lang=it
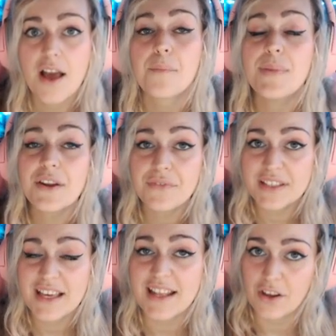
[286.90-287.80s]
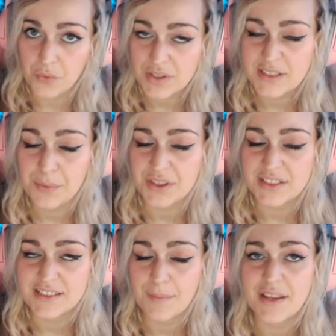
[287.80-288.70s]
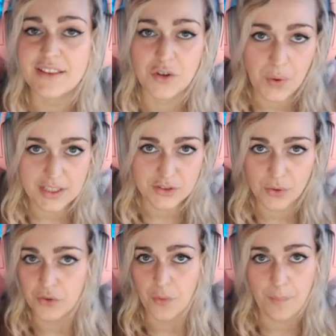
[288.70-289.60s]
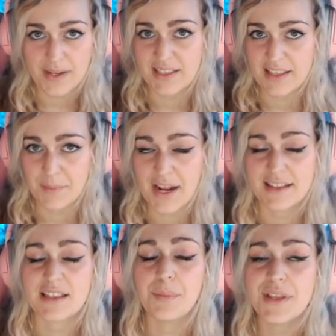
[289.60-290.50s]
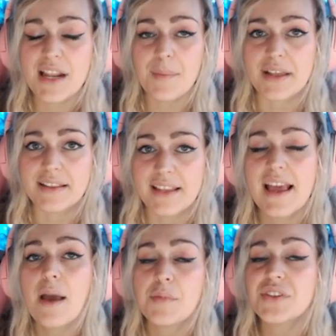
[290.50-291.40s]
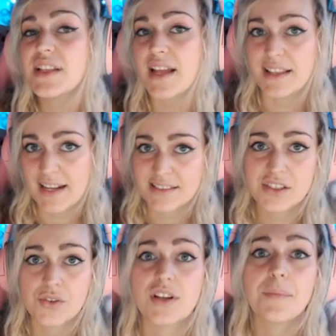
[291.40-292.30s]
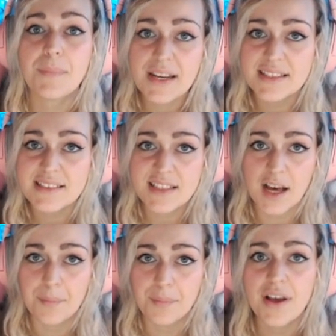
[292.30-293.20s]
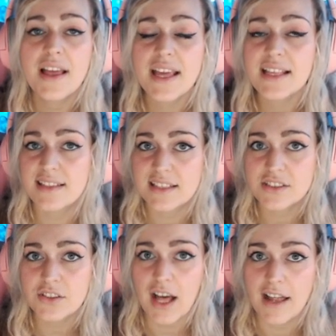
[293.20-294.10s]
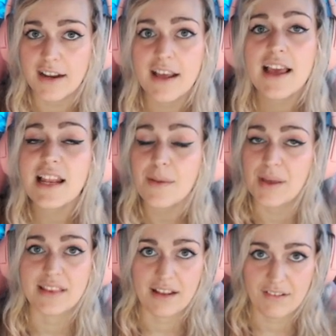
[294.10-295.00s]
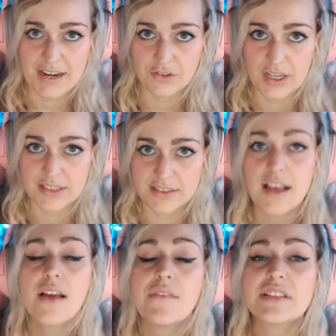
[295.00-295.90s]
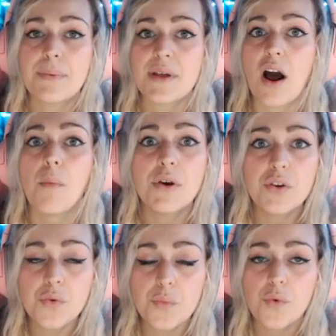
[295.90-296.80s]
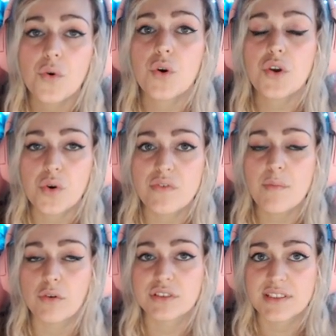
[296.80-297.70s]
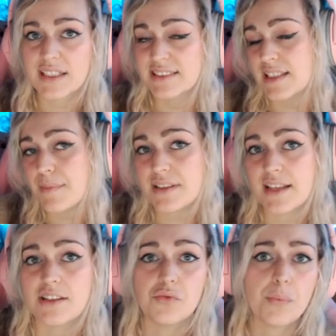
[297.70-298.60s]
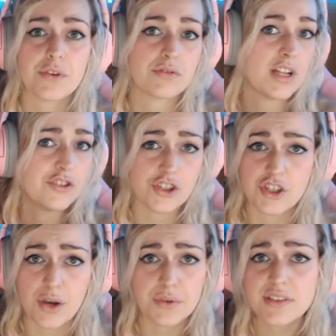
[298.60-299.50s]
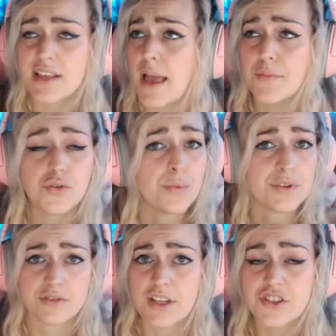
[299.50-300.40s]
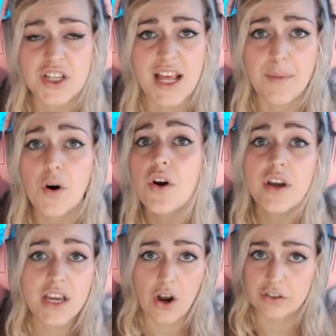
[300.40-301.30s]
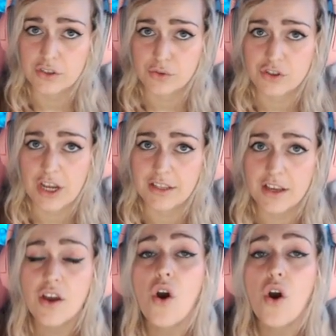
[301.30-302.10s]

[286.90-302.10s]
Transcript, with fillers: Per vedere questi potenziamenti quali sono per determinati tipi di elementi, bisogna andare nella sezione Party Setup e selezionare Elemental Resonance. Vi saperà un menu in cui vi mostra se mettete due personaggi Geo insieme o due personaggi Anemo che cosa succede.